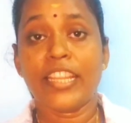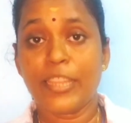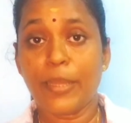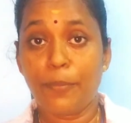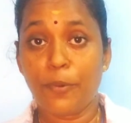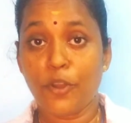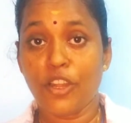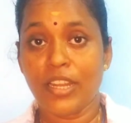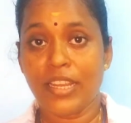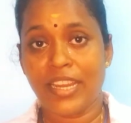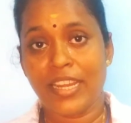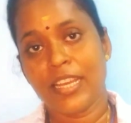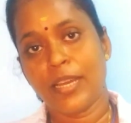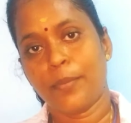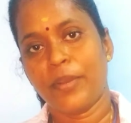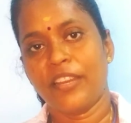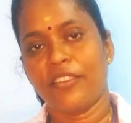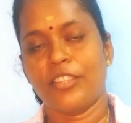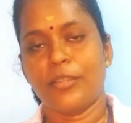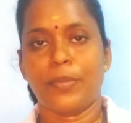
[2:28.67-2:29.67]
அடுத்த பொருள் என்ன
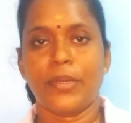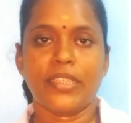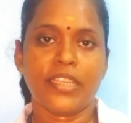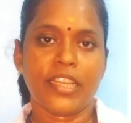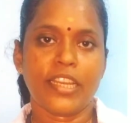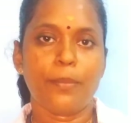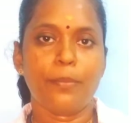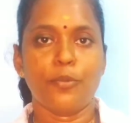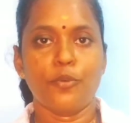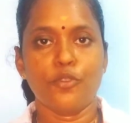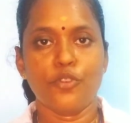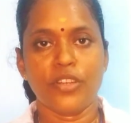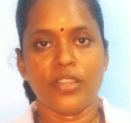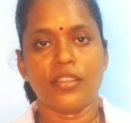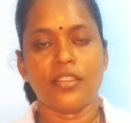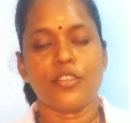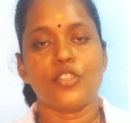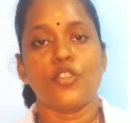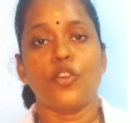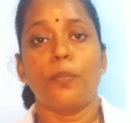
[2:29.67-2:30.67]
அப்படின்னு பாத்தீங்கன்னா
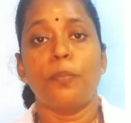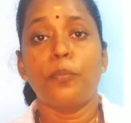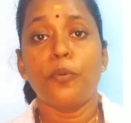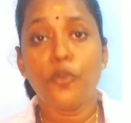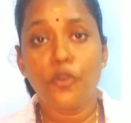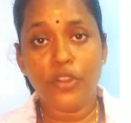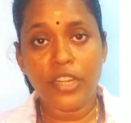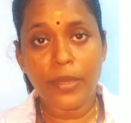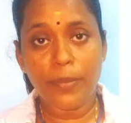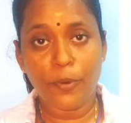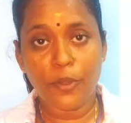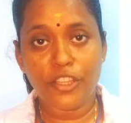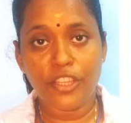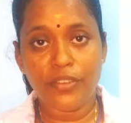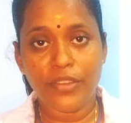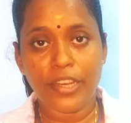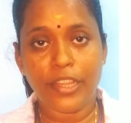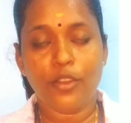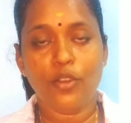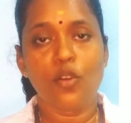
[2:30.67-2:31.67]
பூண்டு சோ பூண்டை
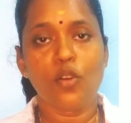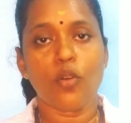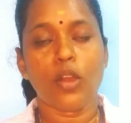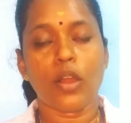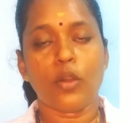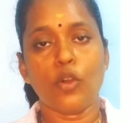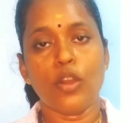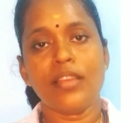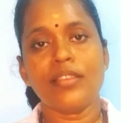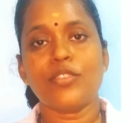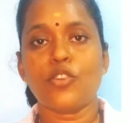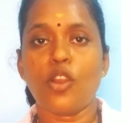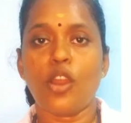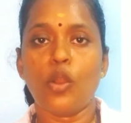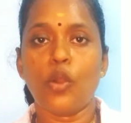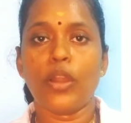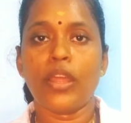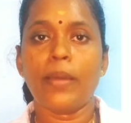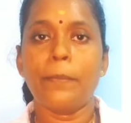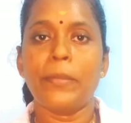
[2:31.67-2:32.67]
பொறுத்த வரைக்கும்
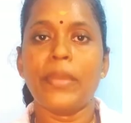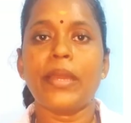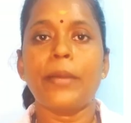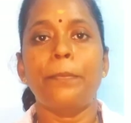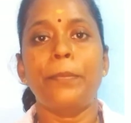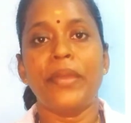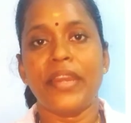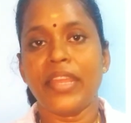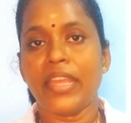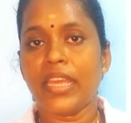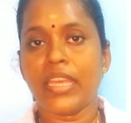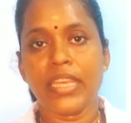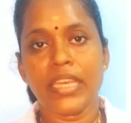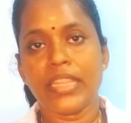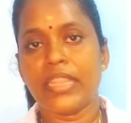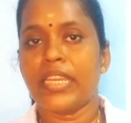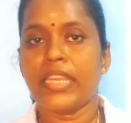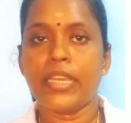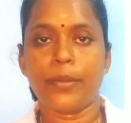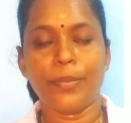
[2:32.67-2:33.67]
கொலஸ்ட்ராலோட மிகப்பெரிய
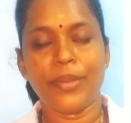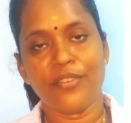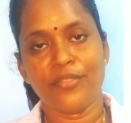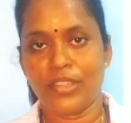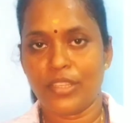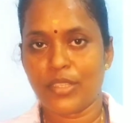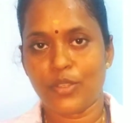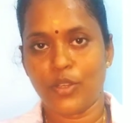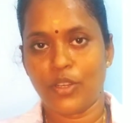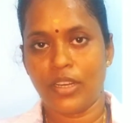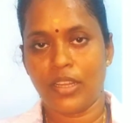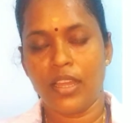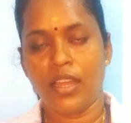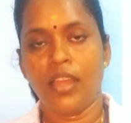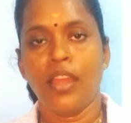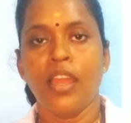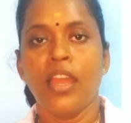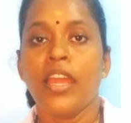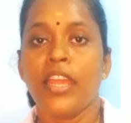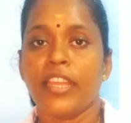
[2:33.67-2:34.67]
எதிரி அப்படின்னு வந்து
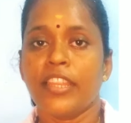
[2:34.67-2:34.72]
சொல்லலாம்